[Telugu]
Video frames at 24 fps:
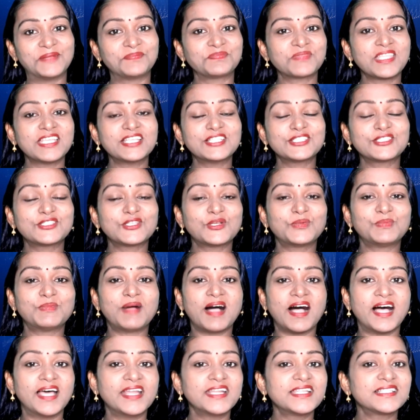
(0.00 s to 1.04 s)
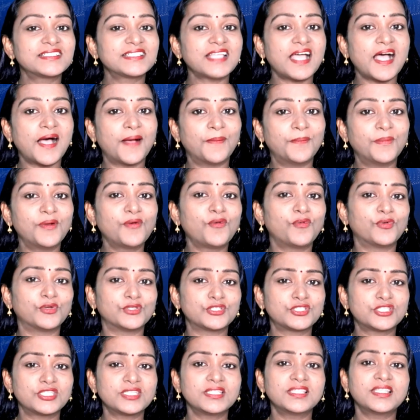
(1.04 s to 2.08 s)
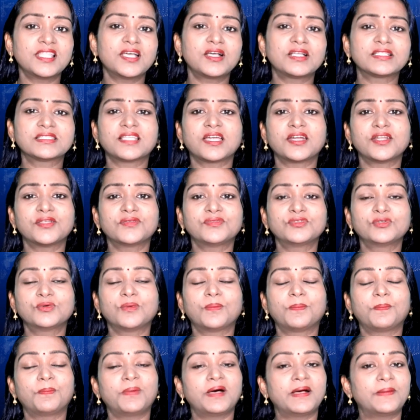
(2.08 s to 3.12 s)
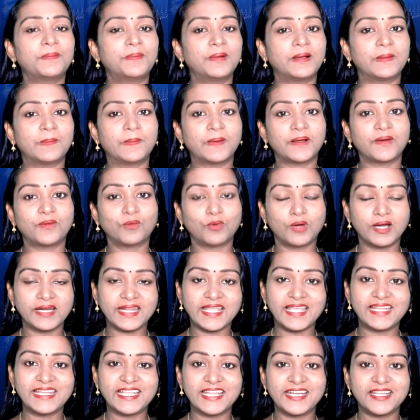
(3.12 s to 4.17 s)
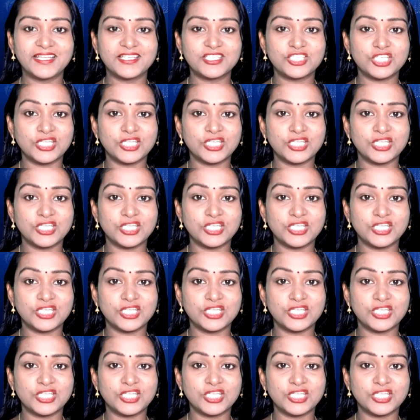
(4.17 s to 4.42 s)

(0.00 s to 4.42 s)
సో మానస్ అమ్మ వచ్చిందా తడవు పా పా వాట్ అండ్ ఎనర్జీ